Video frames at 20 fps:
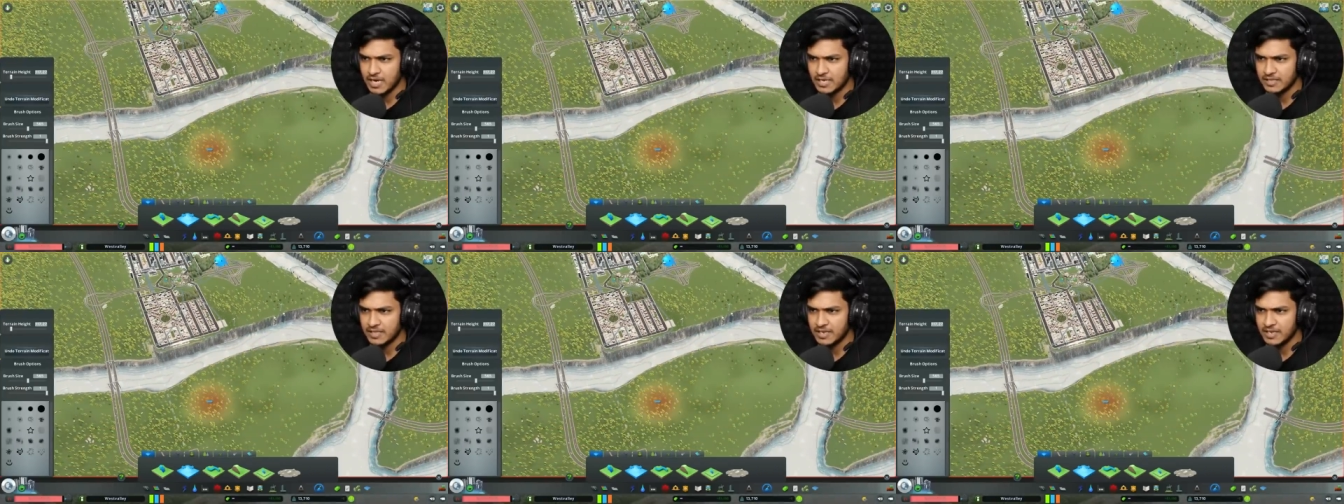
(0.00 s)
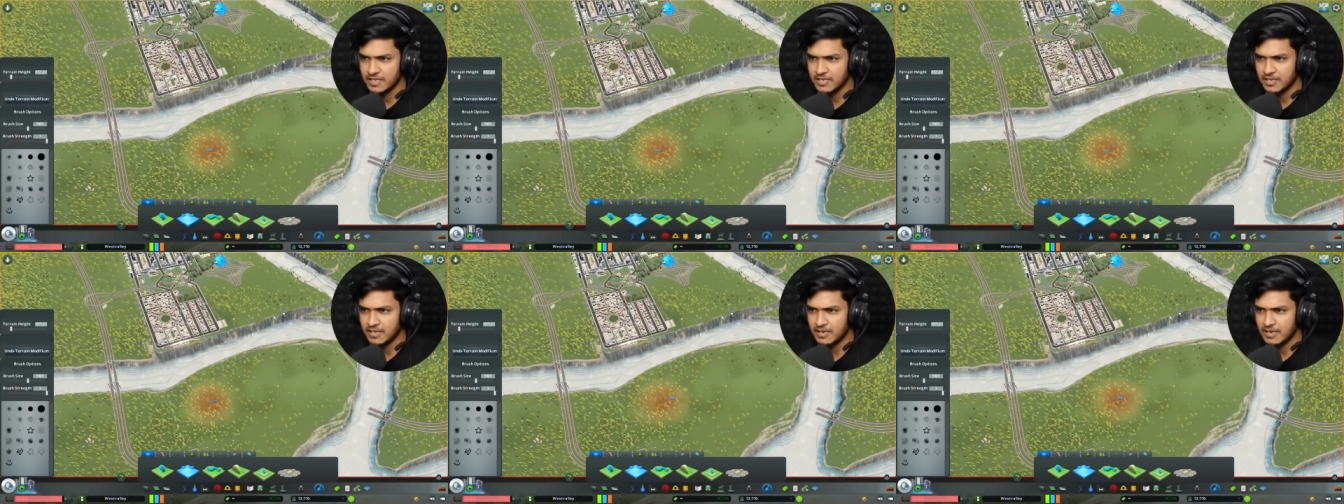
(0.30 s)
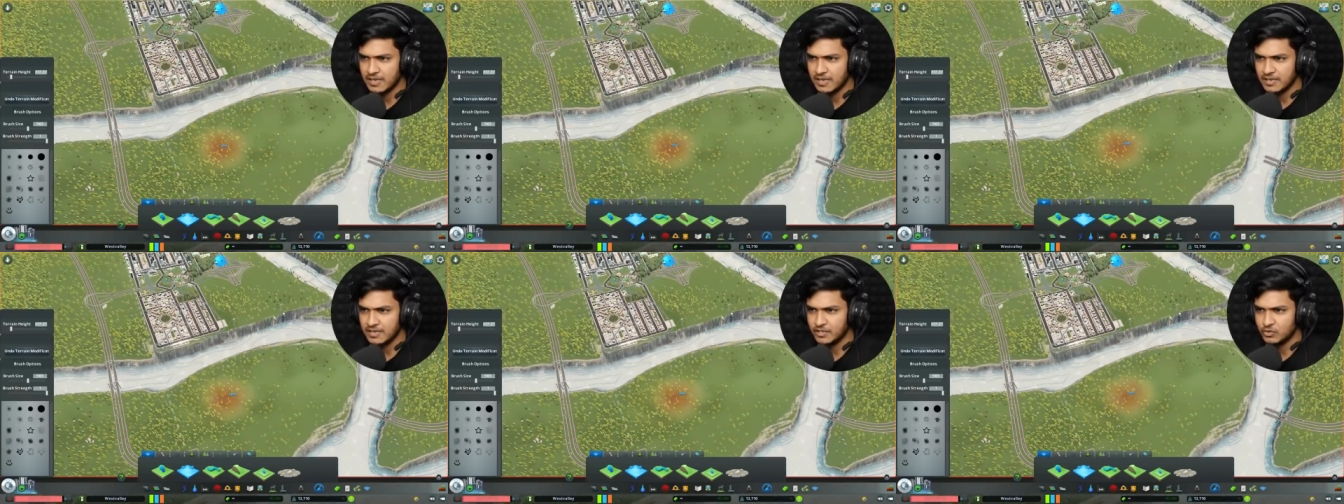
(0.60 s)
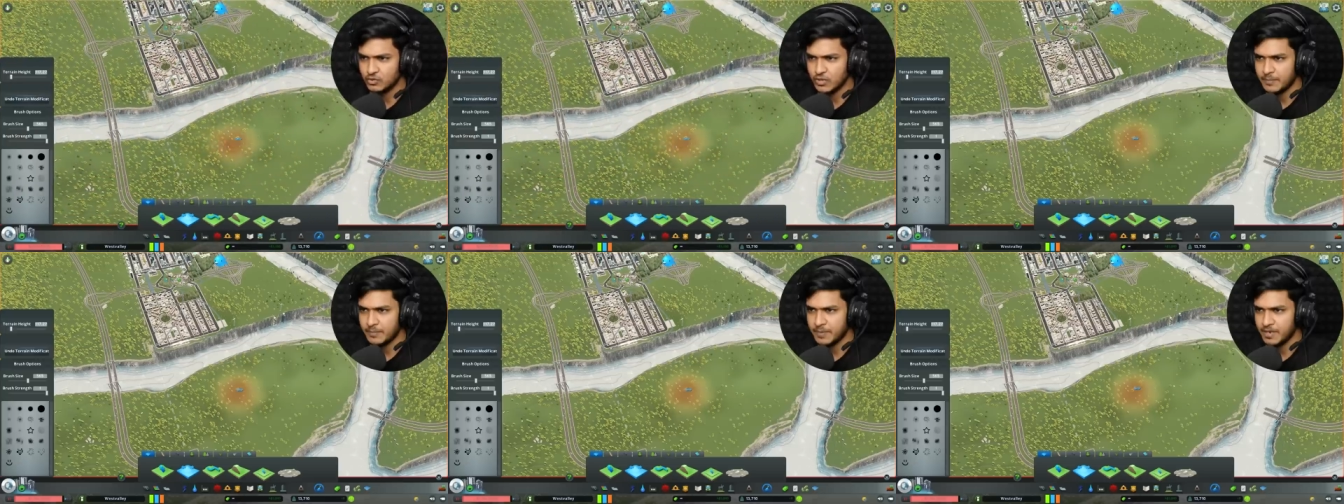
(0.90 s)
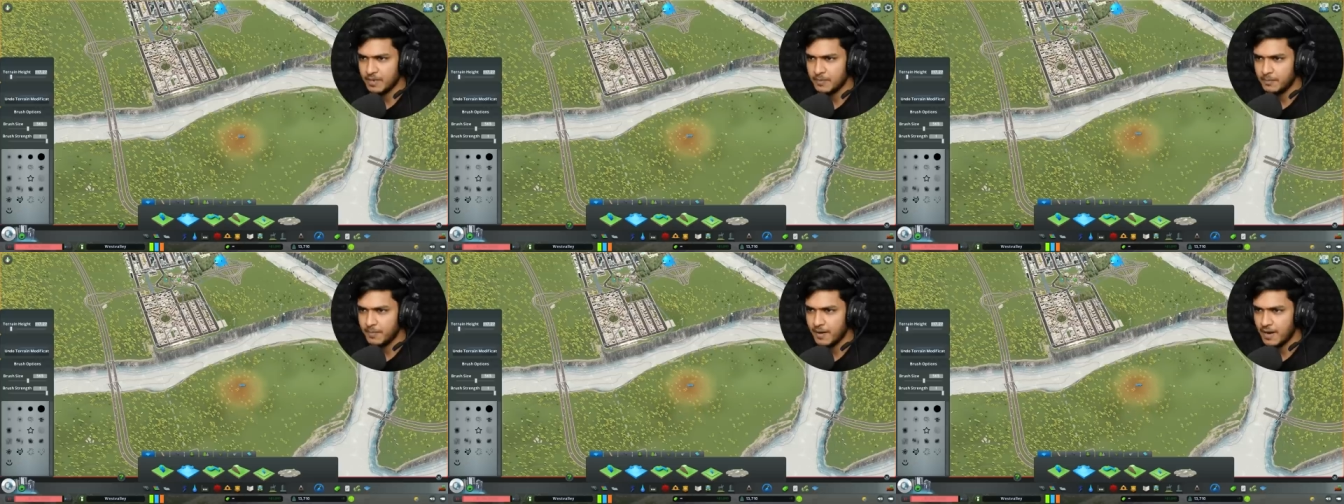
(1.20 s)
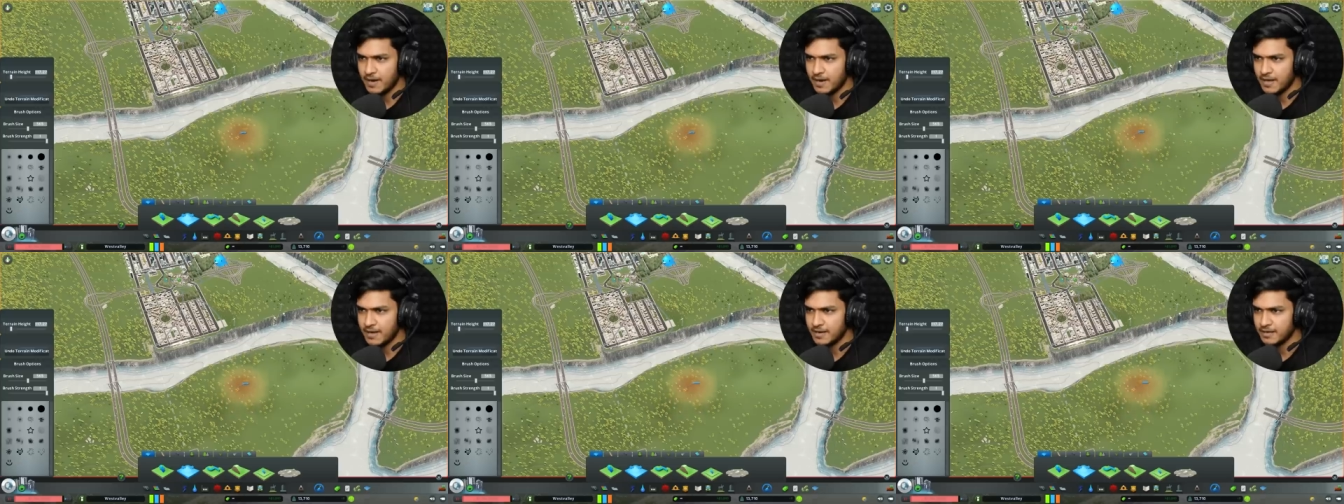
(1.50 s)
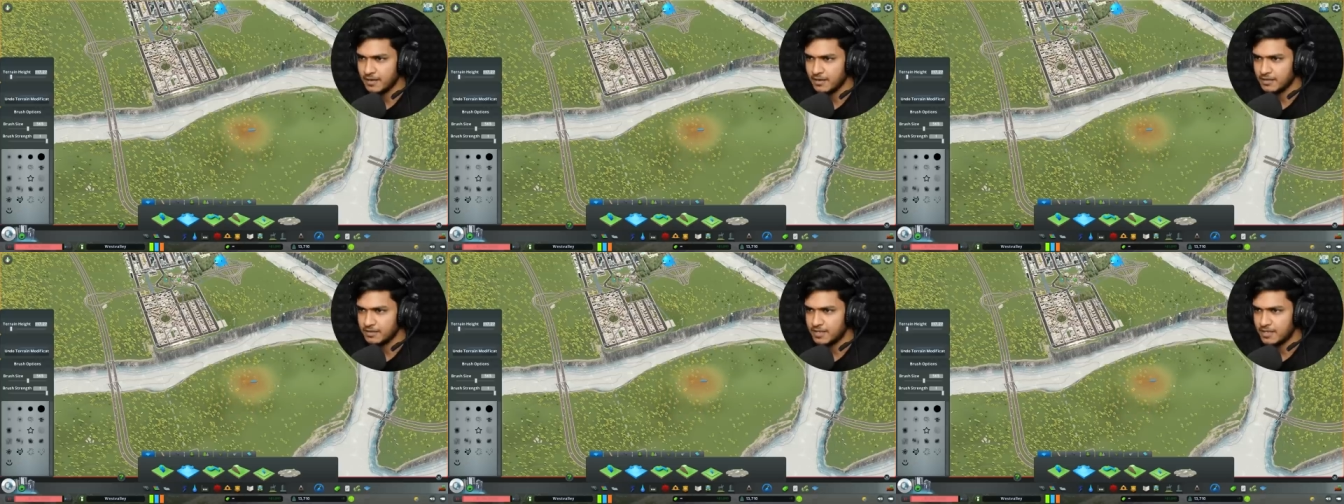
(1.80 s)
ज़्यादा नहीं करना है नहीं तो यहाँ पे ना बाढ़
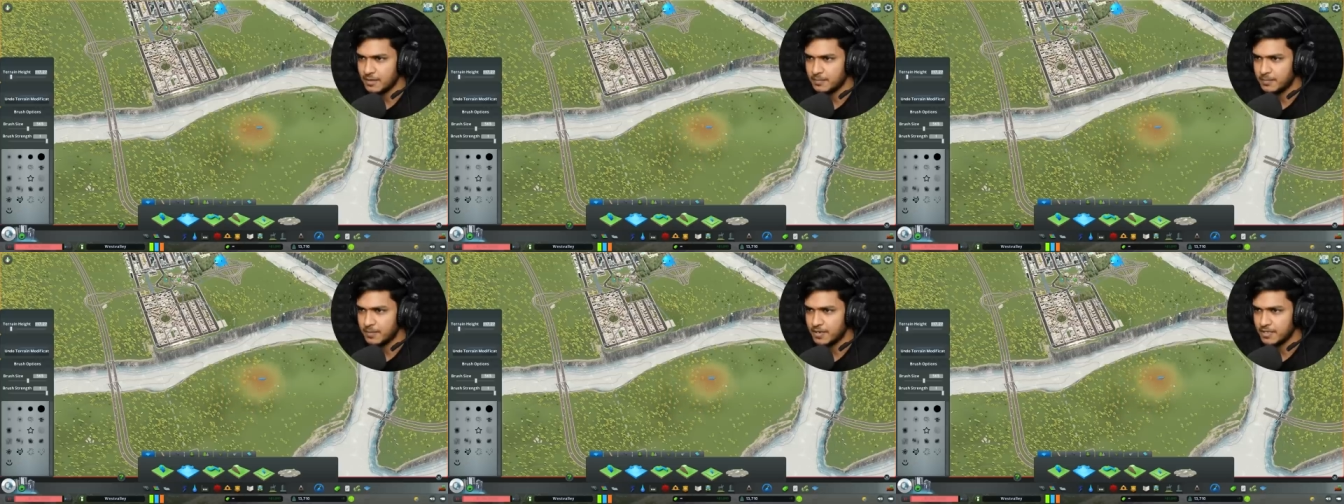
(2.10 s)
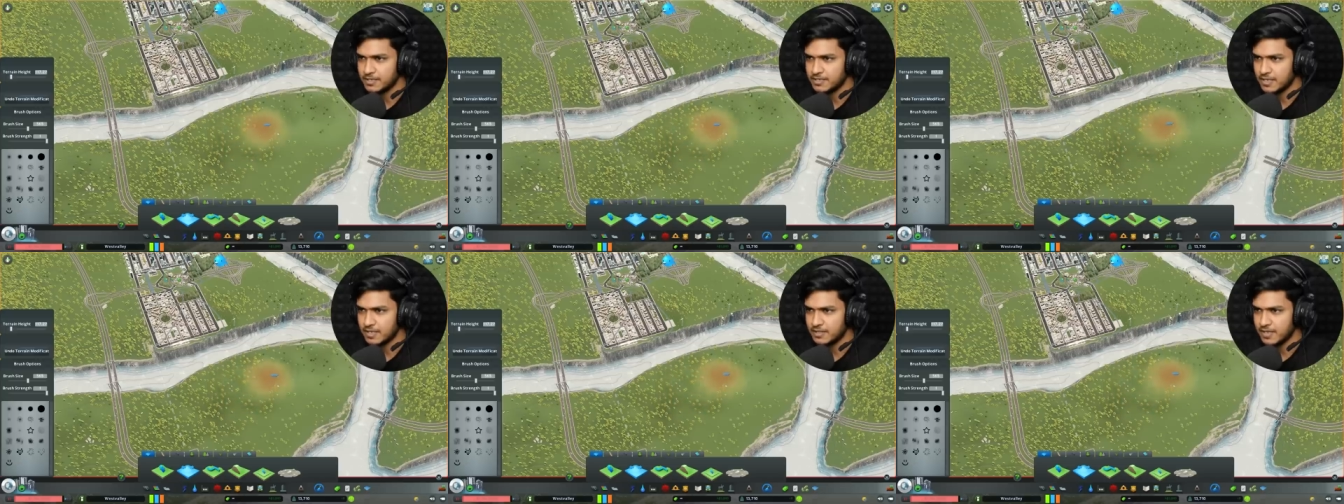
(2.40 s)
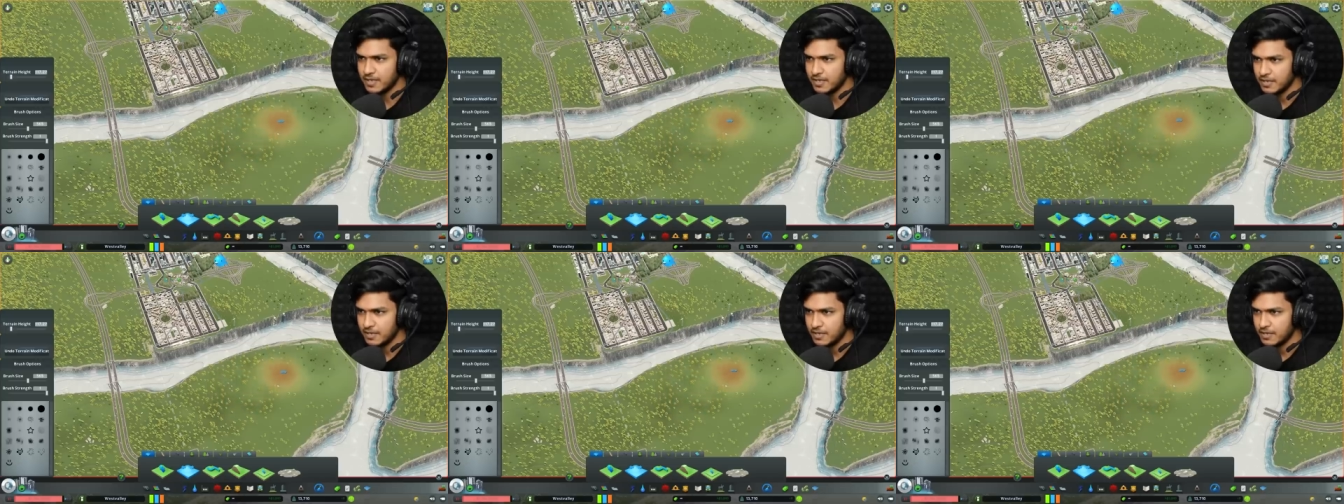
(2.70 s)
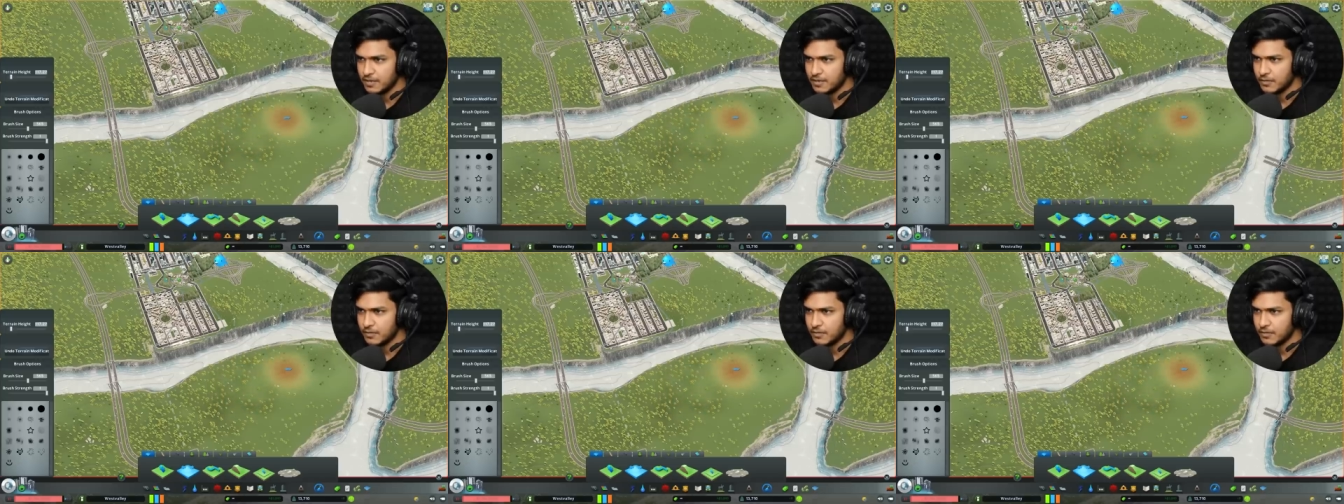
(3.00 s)
आने का खतरा बढ़ जाता है